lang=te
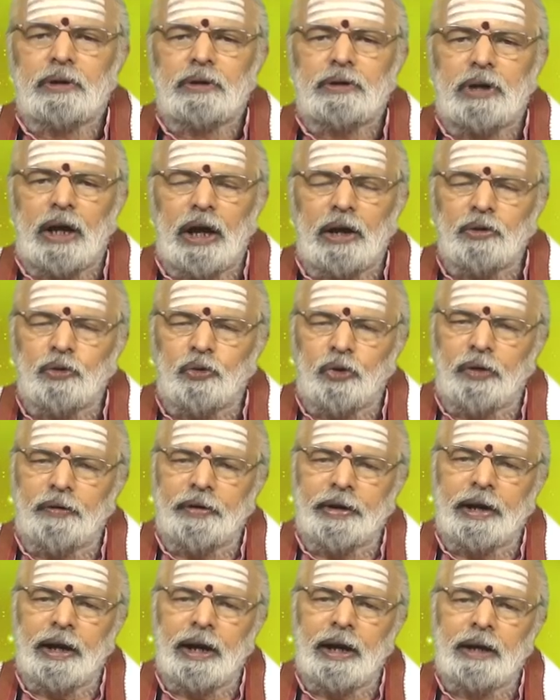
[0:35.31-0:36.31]

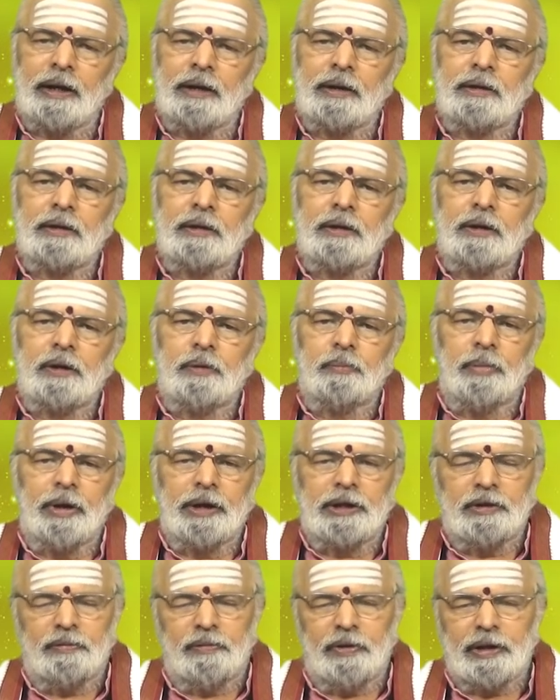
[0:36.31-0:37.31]
సానుకూలమైన
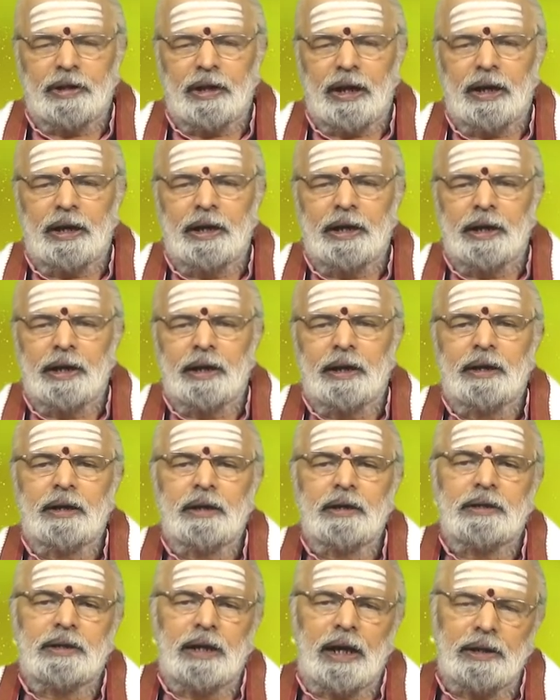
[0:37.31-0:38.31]
మంచి ఫలితాలని
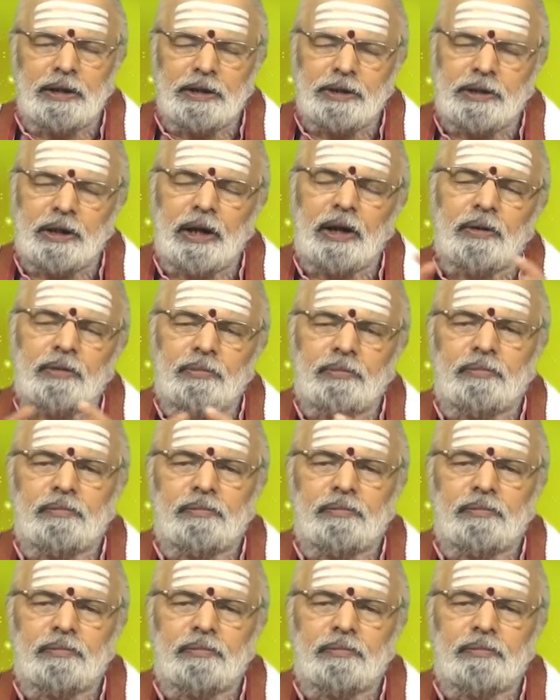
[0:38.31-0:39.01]
సాధిస్తారు